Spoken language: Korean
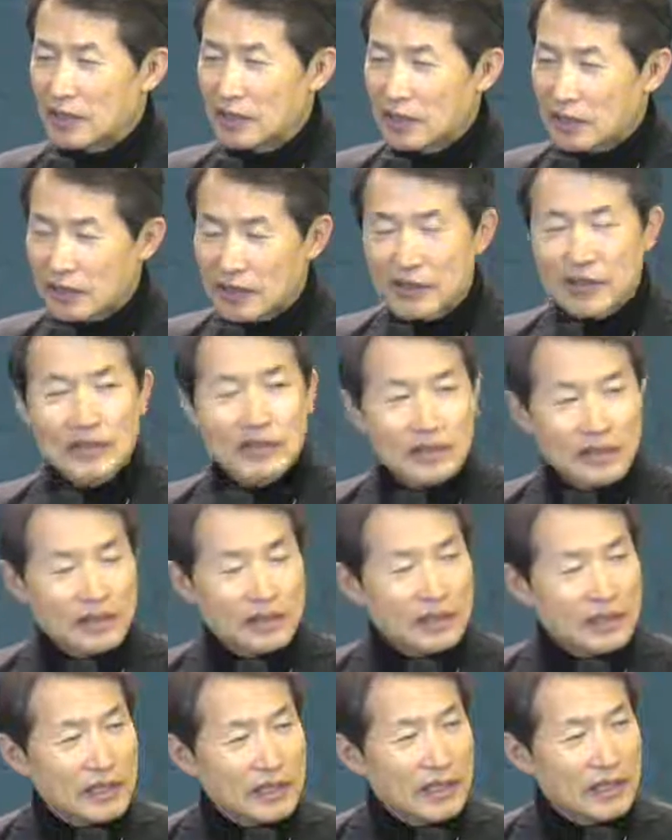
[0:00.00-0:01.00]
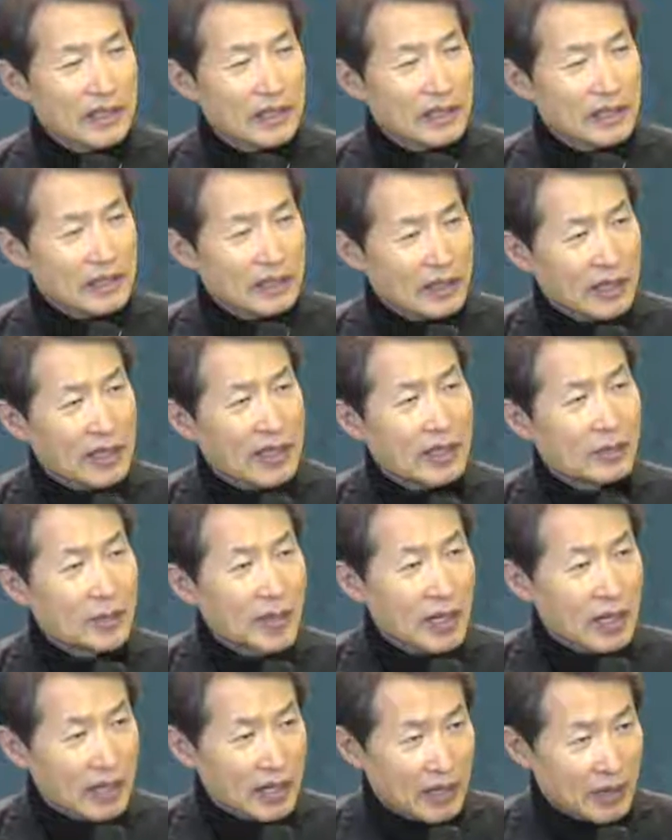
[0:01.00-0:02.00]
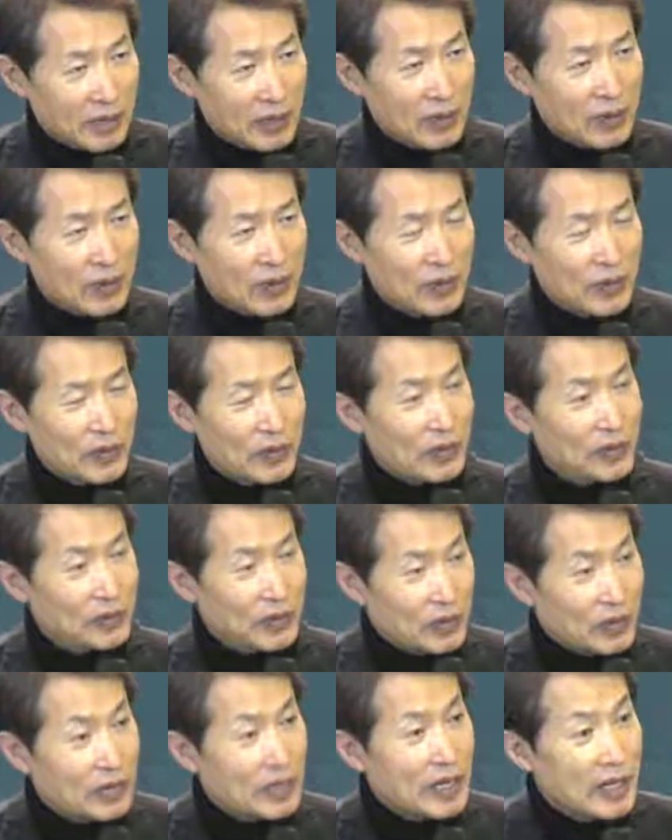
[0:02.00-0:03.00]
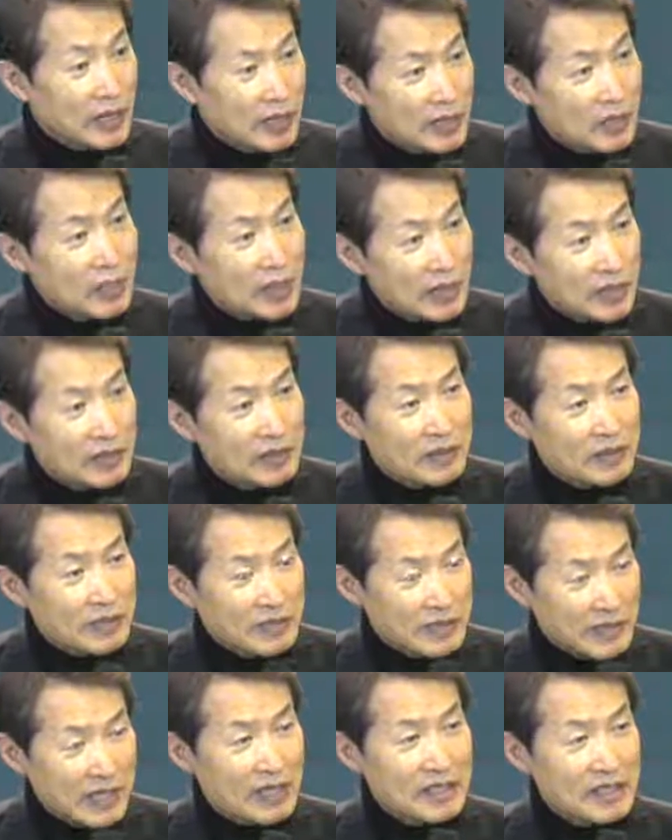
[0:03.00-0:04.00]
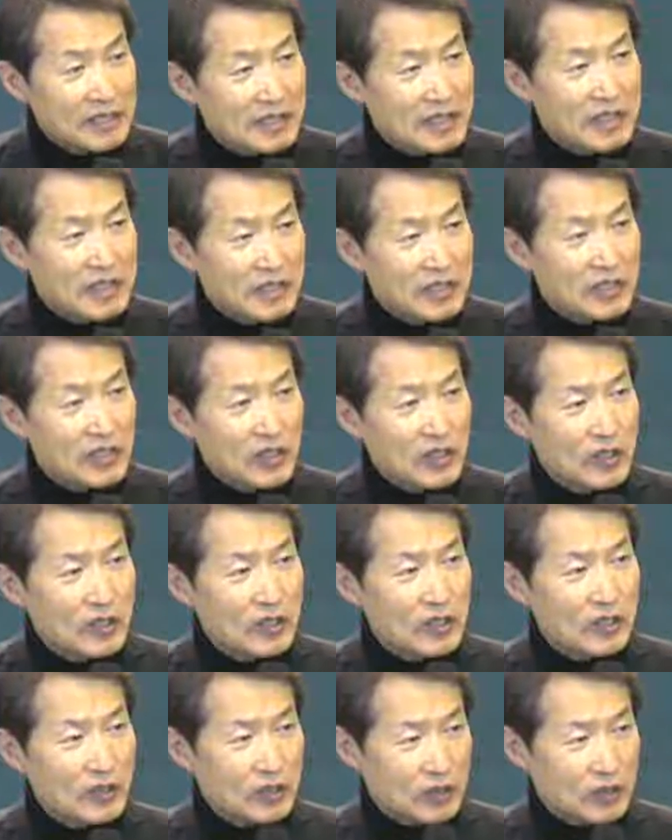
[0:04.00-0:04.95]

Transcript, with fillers: 이렇게 저렇게 닮아가고 또 영향을 받는 건 사실이겠죠.